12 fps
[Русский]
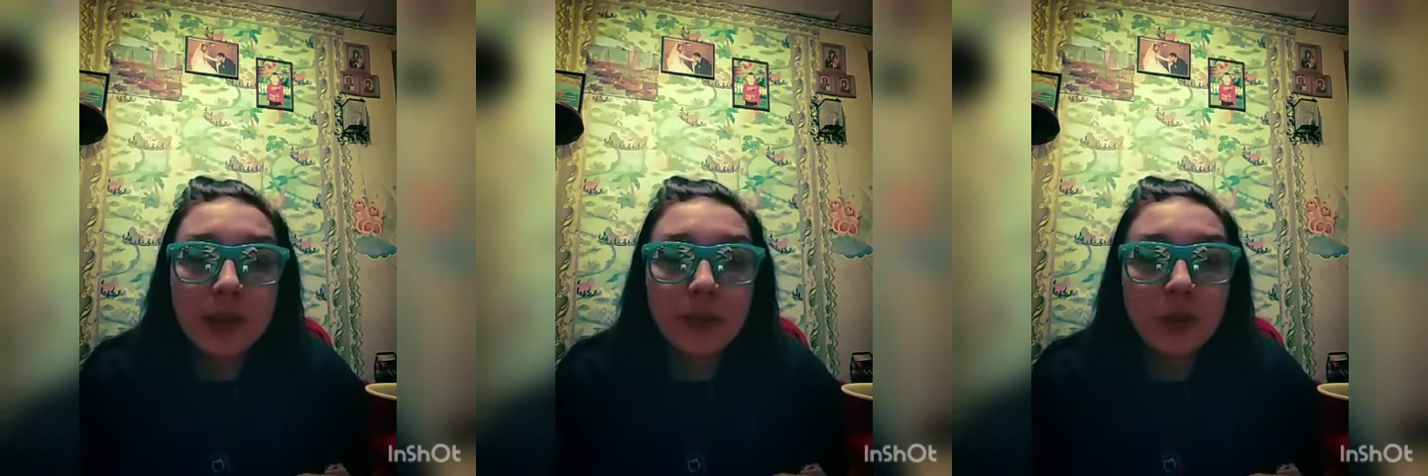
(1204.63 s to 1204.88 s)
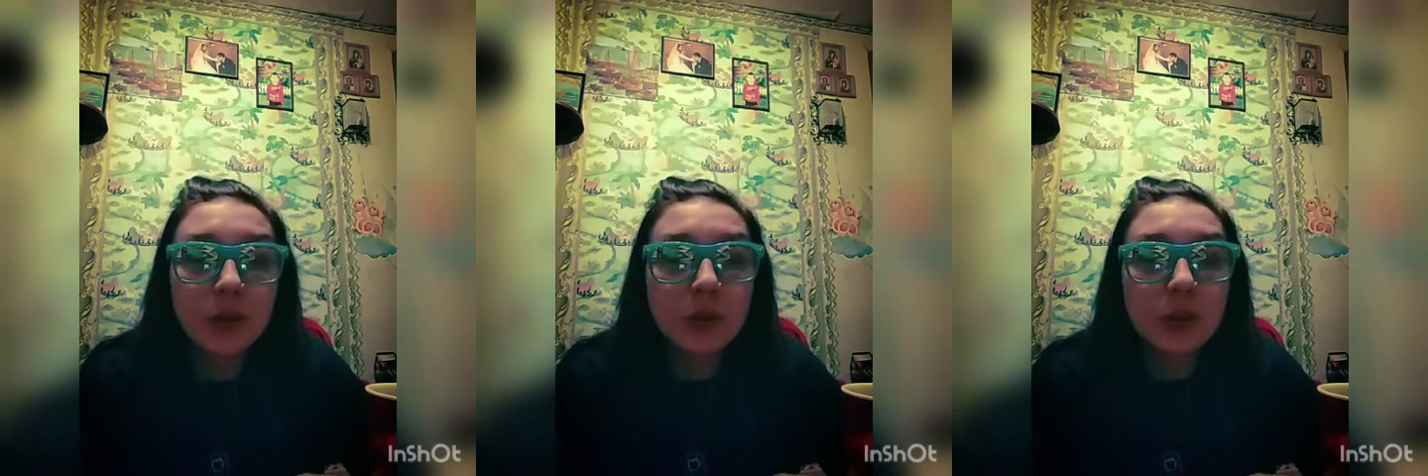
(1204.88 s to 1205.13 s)
И
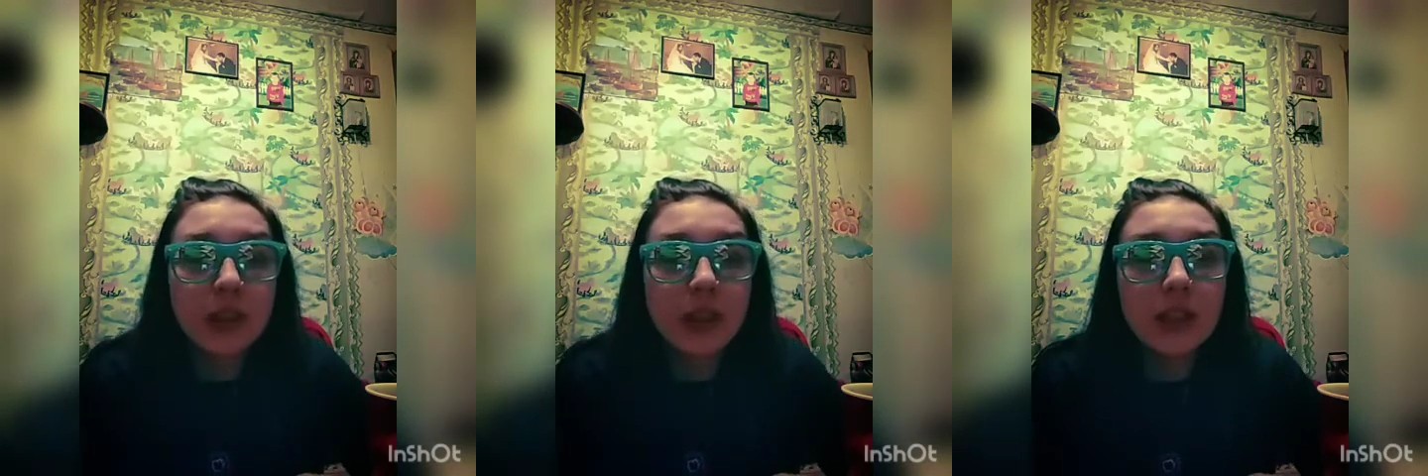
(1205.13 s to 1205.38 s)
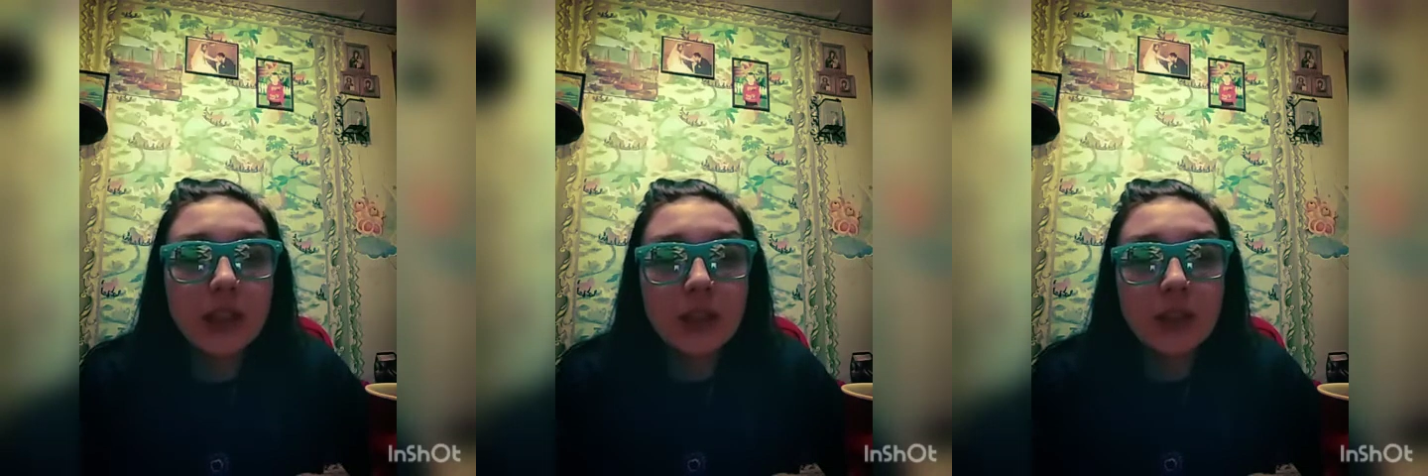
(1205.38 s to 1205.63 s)
причем,
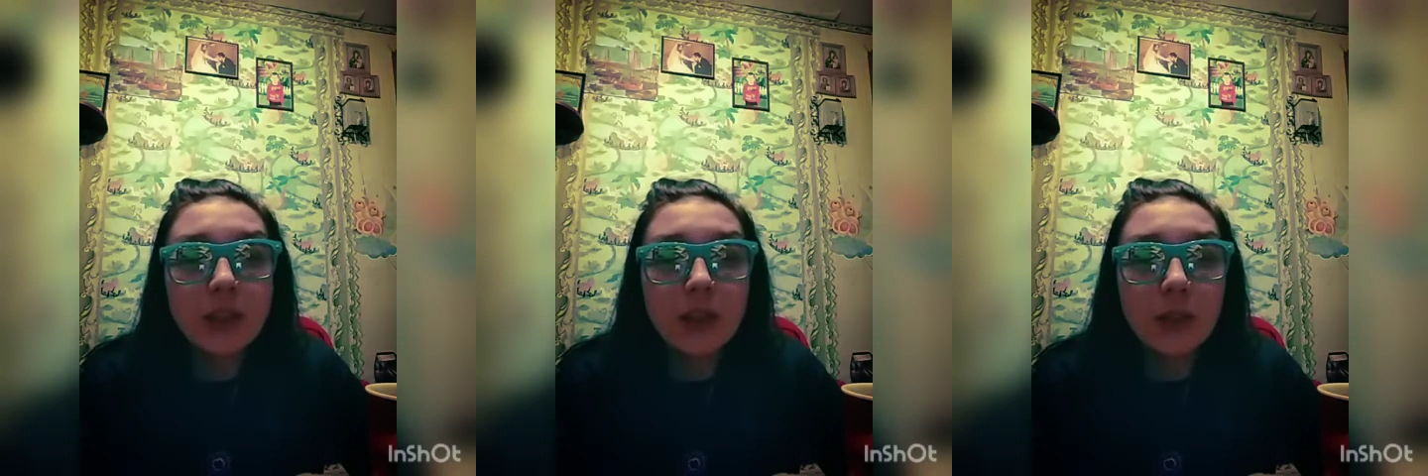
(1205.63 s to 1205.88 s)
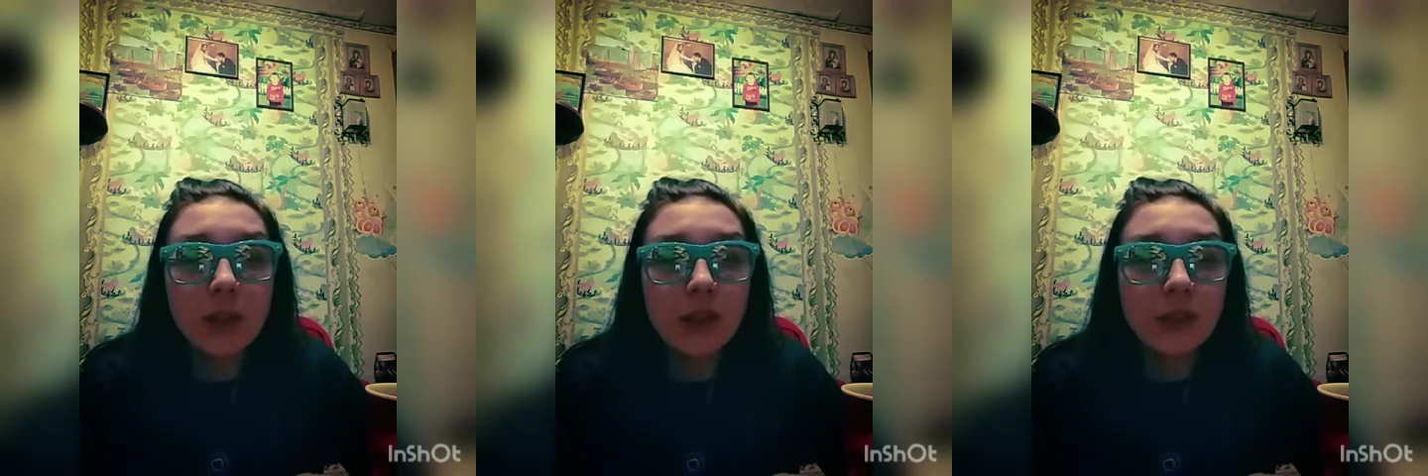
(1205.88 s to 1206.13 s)
знаете, они
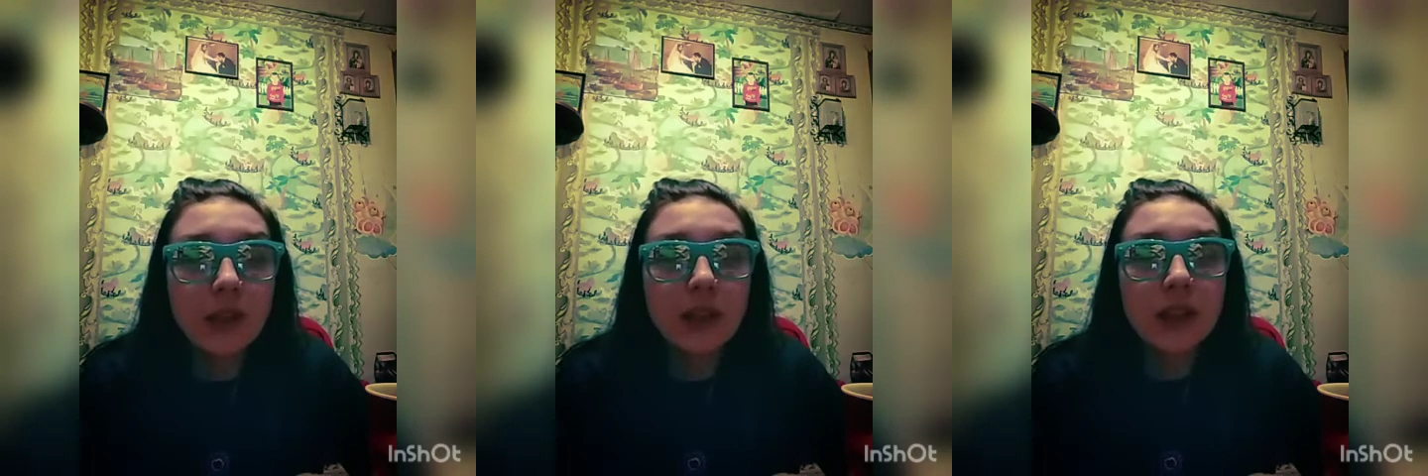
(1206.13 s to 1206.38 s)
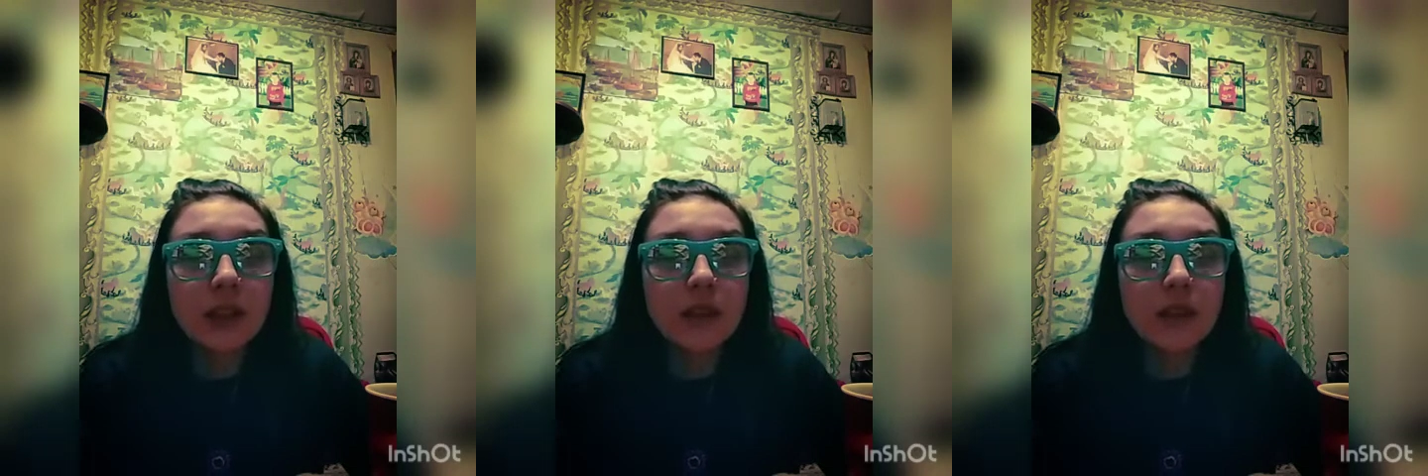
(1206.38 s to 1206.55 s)
зарабатывали на